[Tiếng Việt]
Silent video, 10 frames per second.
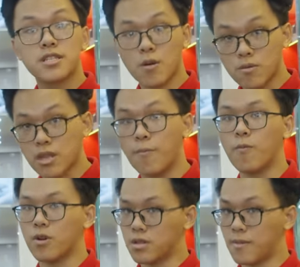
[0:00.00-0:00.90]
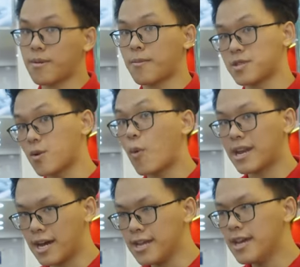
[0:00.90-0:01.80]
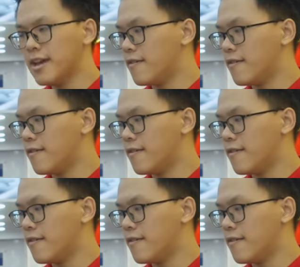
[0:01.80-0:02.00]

trong tầm khoảng tầm 500-600W đấy,